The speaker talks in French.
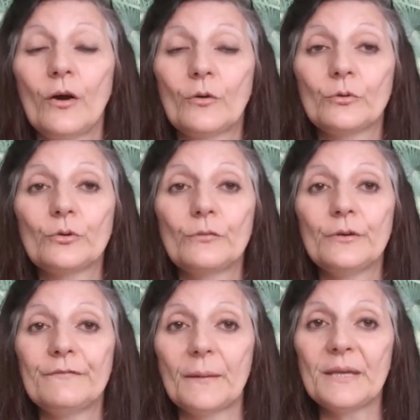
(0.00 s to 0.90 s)
qu'on trouve
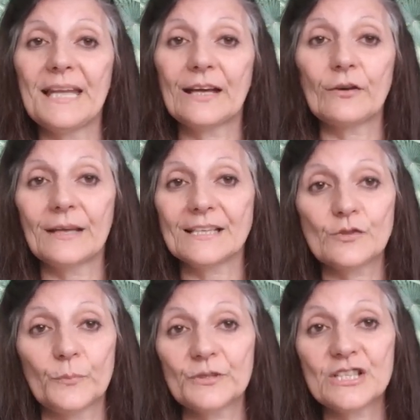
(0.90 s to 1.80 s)
une famille d'accueil à
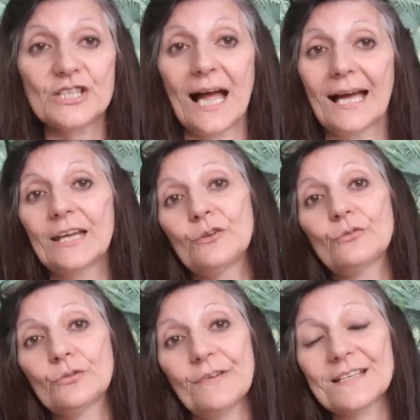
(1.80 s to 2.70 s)
ce petit chat, et de
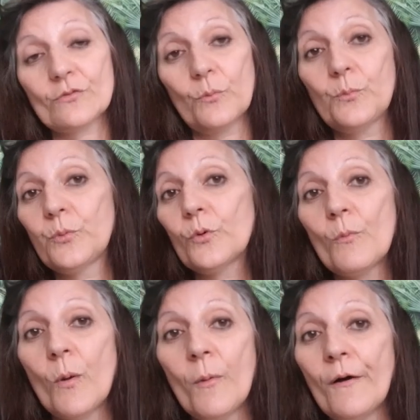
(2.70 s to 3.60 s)
toute façon, pour le
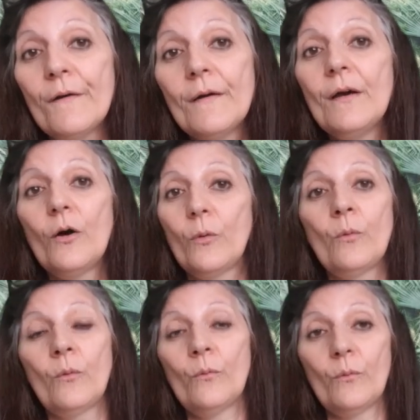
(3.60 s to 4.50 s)
moment,
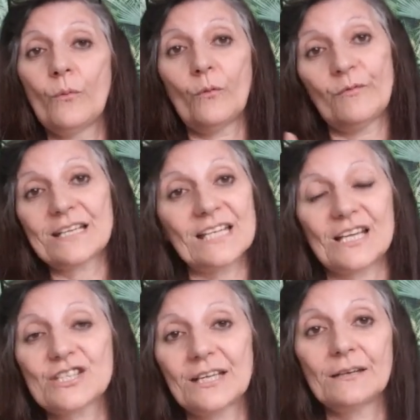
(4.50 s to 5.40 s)
on, on va
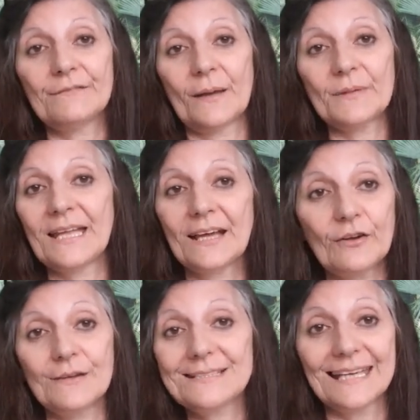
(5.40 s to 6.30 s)
chercher une famille
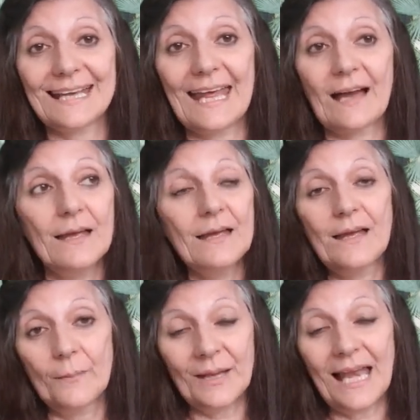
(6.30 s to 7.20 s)
d'accueil, c'est clair,
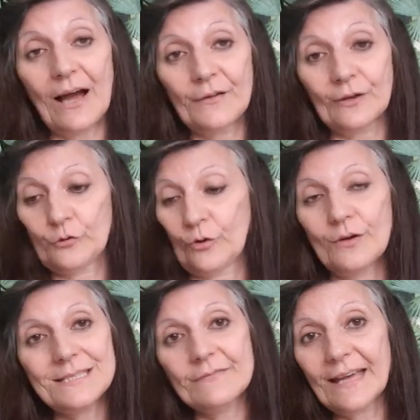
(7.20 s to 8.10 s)
mais là, en
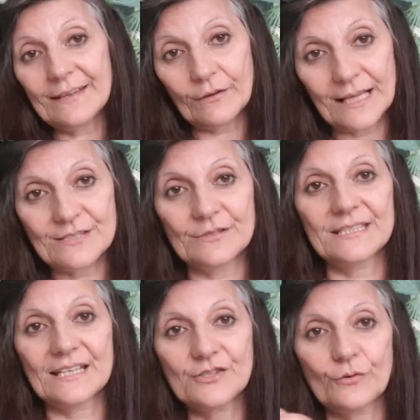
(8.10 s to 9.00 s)
l'occurrence, il va être dans
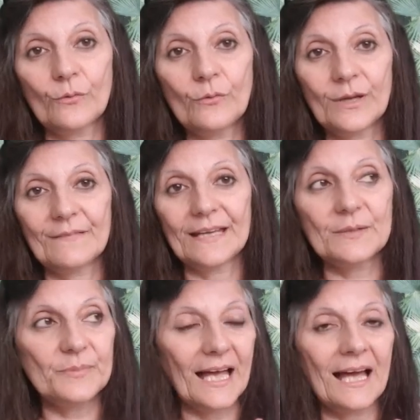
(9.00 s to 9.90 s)
l'association, il va
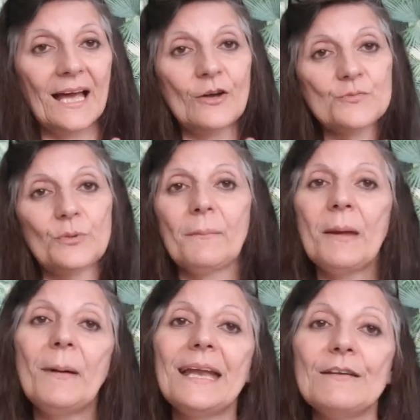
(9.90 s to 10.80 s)
être bien, je pourrais
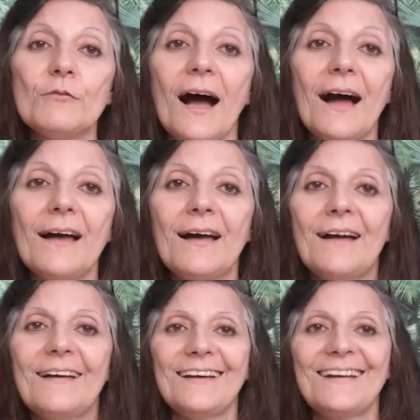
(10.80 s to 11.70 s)
même aller le voir,
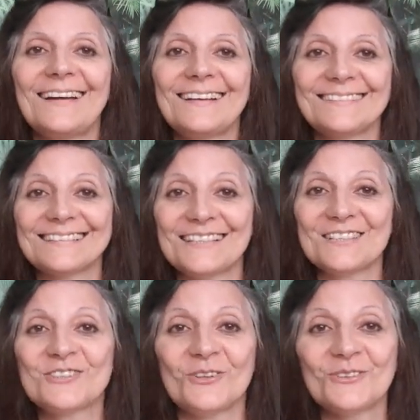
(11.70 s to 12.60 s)
donc ça,
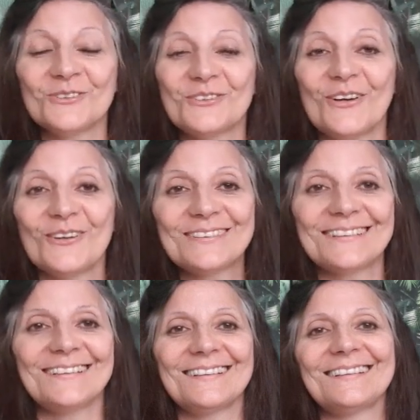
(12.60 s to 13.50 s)
je suis trop
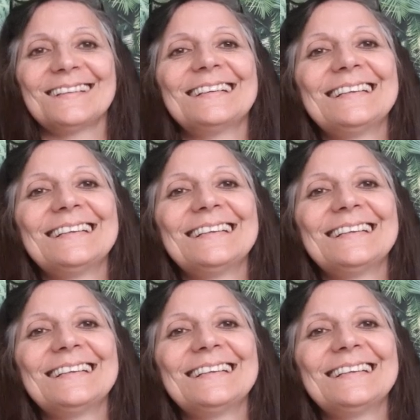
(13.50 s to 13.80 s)
contente. Euh,